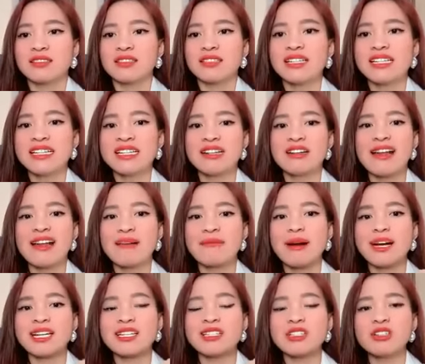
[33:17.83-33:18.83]
Có nghĩa là đây
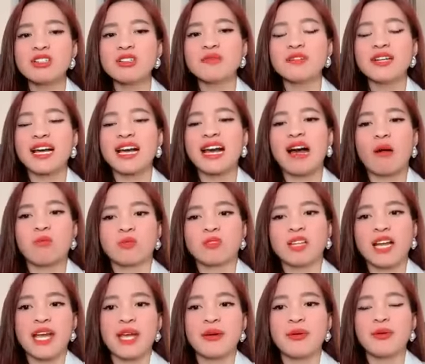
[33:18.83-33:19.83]
bắt chước và đang học
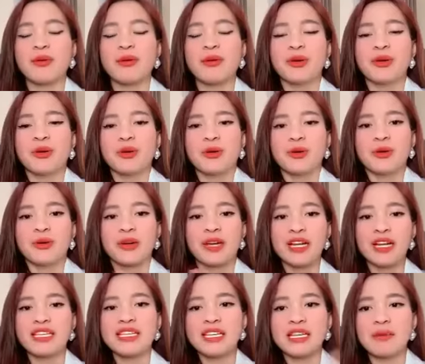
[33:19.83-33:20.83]
theo
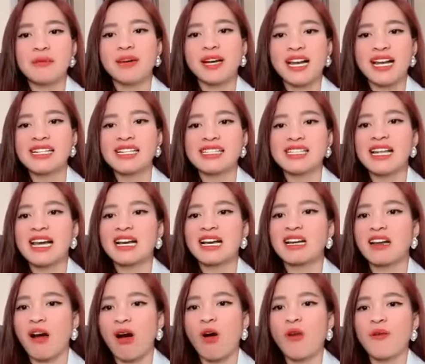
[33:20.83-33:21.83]
cái gì mà các anh chị
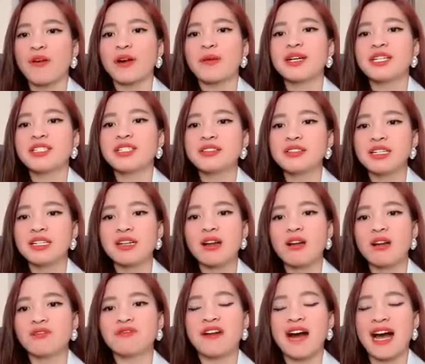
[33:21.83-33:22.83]
đang có, và nó bắt chước đó,
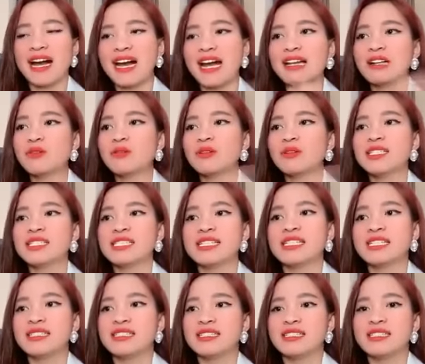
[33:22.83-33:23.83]
nó là phản ánh của anh chị
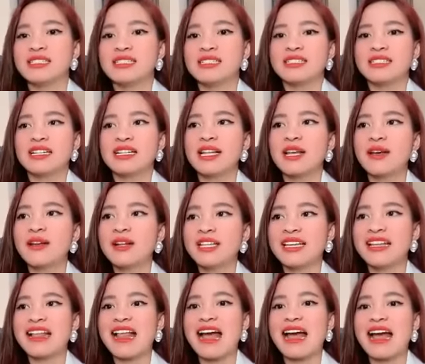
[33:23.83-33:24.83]
đó. Nên nếu anh
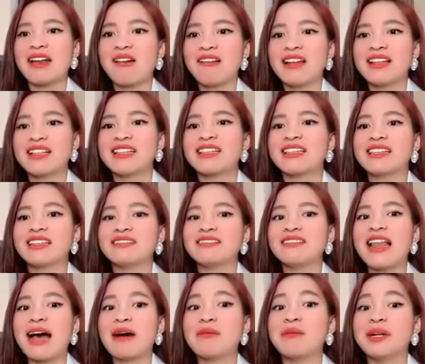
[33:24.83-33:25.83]
chị la nó là anh chị tự
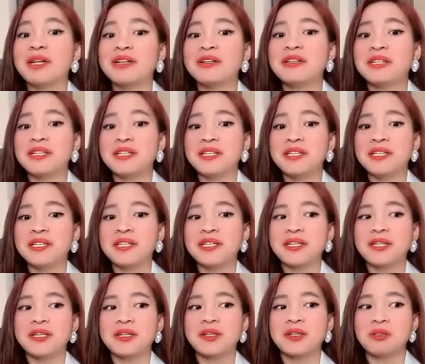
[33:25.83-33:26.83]
la mình đi.
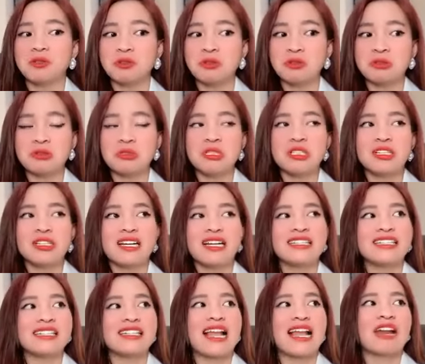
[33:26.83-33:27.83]
Ừ,
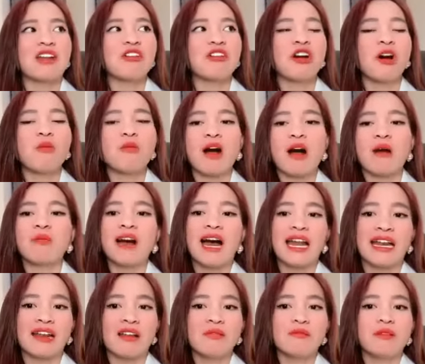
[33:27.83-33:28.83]
anh chị la nó không học
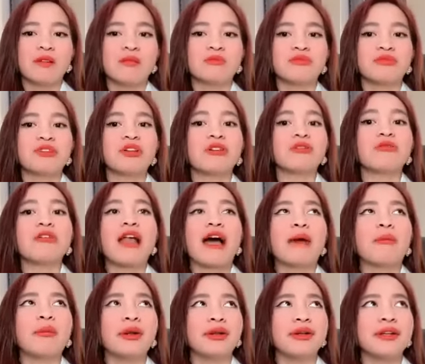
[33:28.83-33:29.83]
hành đúng không, tự la
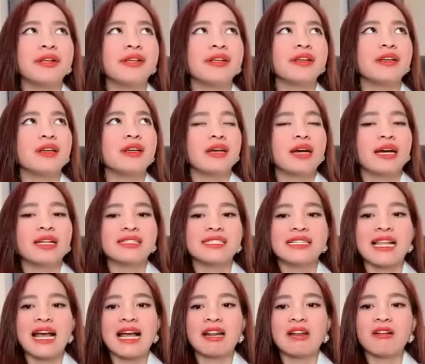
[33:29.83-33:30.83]
mình đi. Anh chị
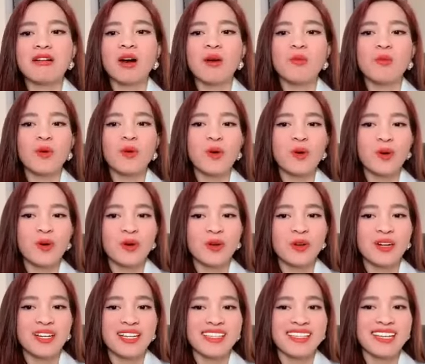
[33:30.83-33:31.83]
la nó không
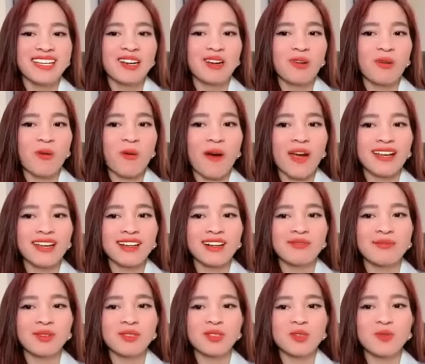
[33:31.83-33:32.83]
có nhất quán,
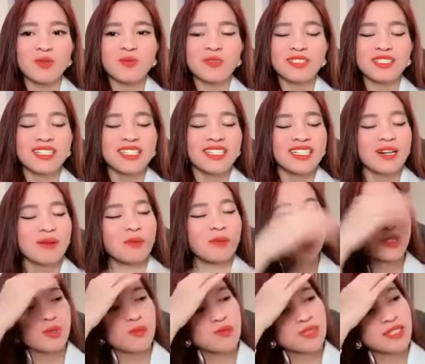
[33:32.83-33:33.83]
không có trung không có
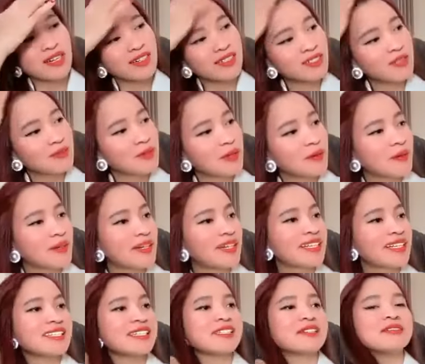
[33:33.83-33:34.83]
trung thực đúng không,
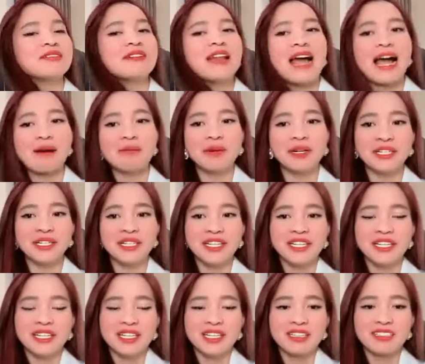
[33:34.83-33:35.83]
anh chị tự la mình
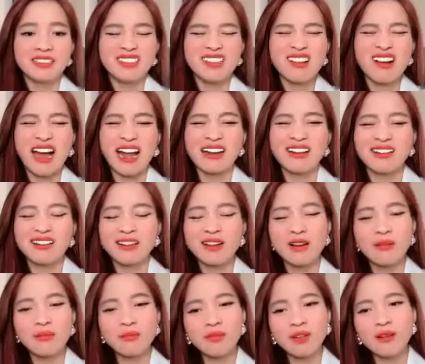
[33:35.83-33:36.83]
đi. Nó
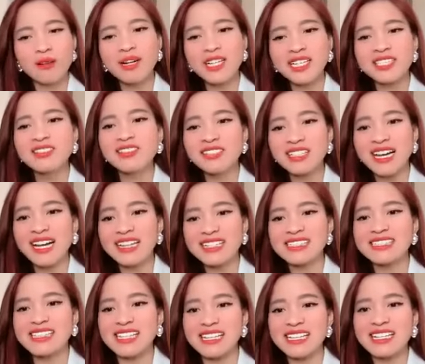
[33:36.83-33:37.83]
nó nó bắt chước các anh
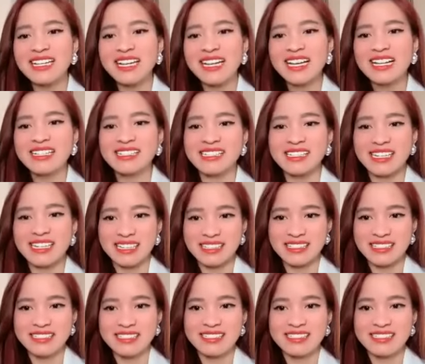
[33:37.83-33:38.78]
chị đó các anh chị ạ.